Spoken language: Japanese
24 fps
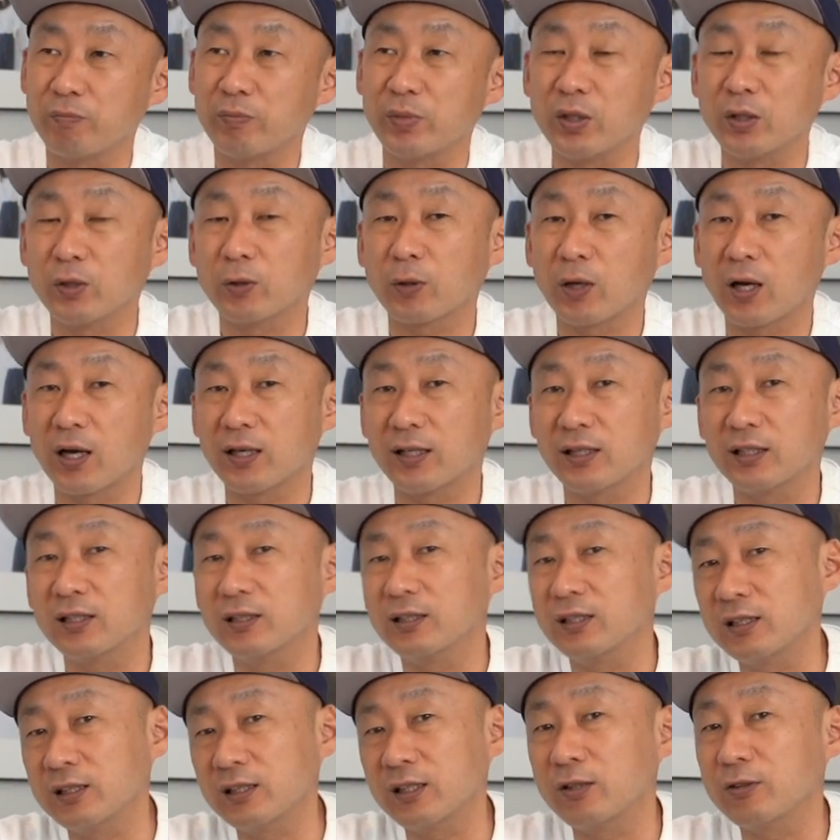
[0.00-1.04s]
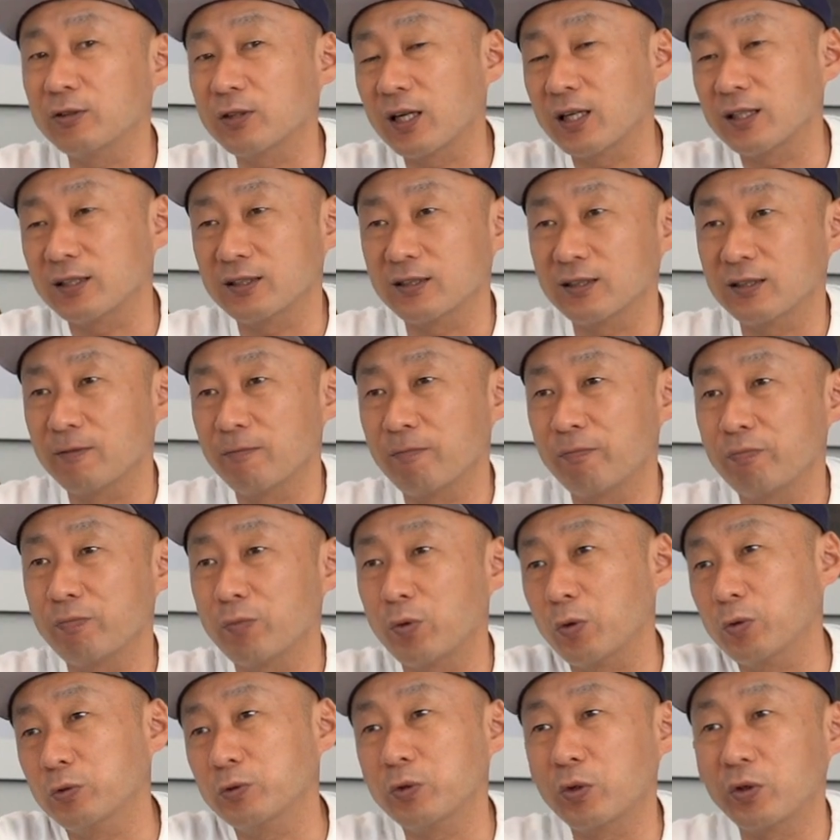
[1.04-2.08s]
ピントがいってる感じ、
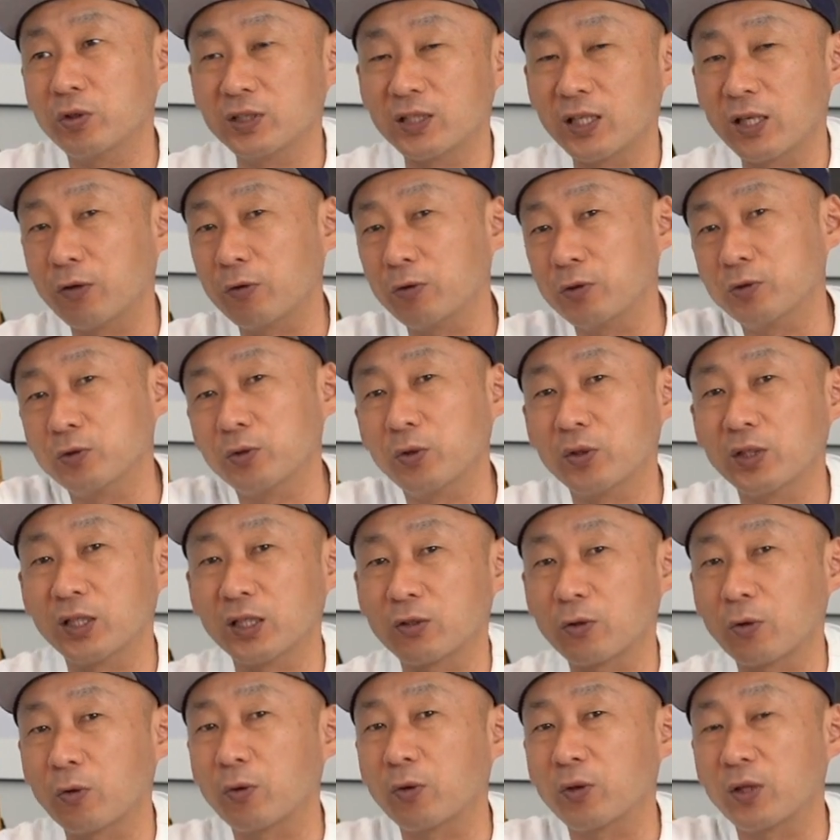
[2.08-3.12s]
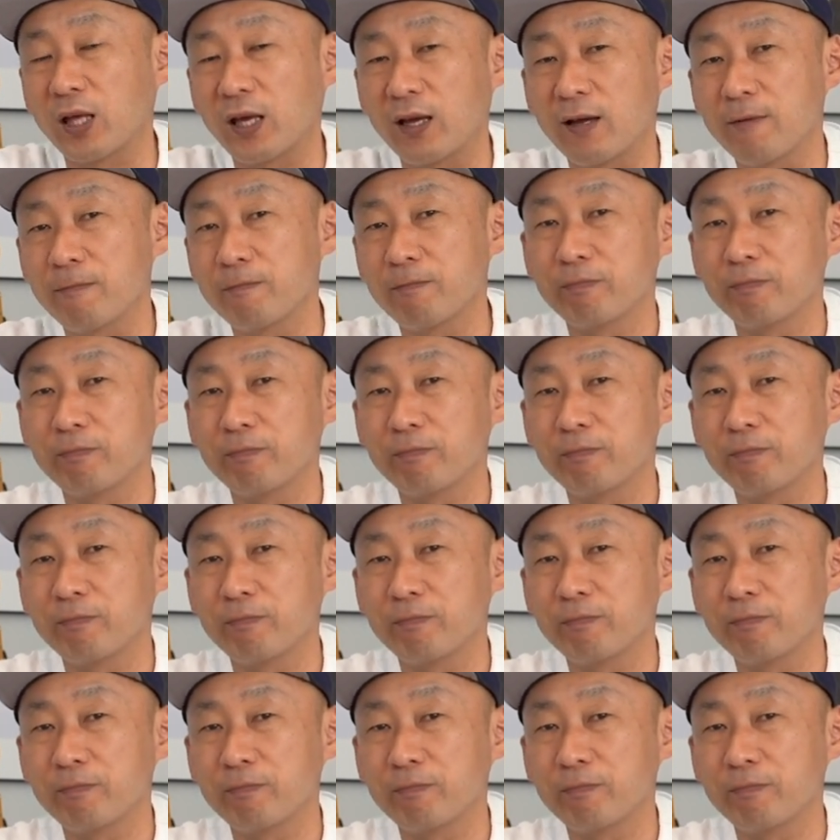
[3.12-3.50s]
もう前後に動いたところで、